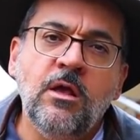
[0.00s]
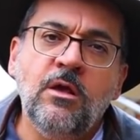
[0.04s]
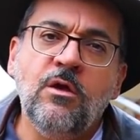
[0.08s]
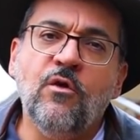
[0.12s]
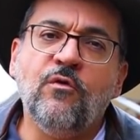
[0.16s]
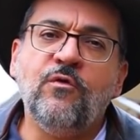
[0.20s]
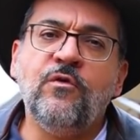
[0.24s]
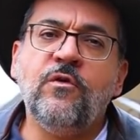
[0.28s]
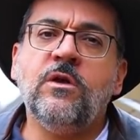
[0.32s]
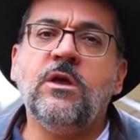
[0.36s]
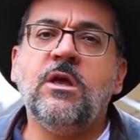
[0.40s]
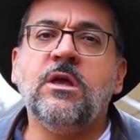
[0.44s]
E
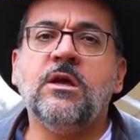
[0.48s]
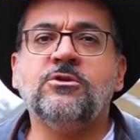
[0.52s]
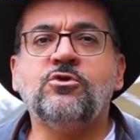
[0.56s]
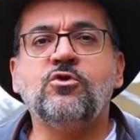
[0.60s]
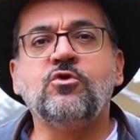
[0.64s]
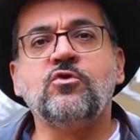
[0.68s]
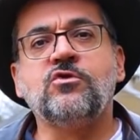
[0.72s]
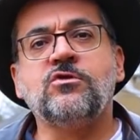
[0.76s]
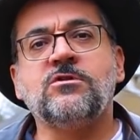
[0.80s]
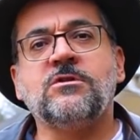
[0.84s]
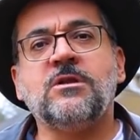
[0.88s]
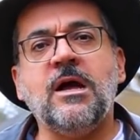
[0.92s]
eu fiquei
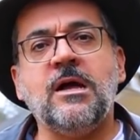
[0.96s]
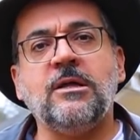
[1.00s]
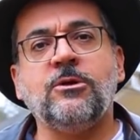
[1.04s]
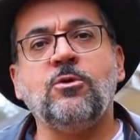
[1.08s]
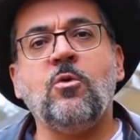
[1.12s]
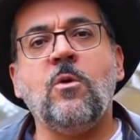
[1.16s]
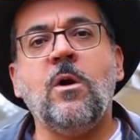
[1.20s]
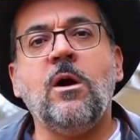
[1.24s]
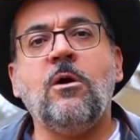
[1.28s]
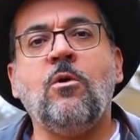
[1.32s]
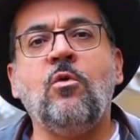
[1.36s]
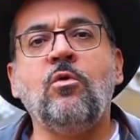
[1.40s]

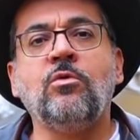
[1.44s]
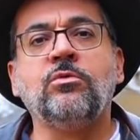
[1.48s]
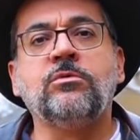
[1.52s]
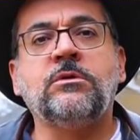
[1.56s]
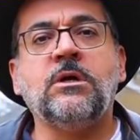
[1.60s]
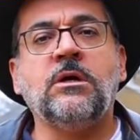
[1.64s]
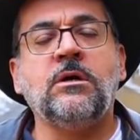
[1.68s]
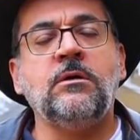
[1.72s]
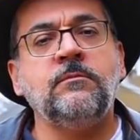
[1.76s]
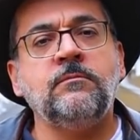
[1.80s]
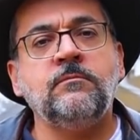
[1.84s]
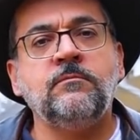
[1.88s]
assustado com a
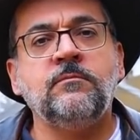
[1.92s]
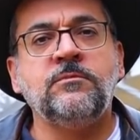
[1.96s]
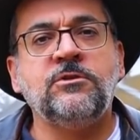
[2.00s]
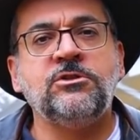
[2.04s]
conta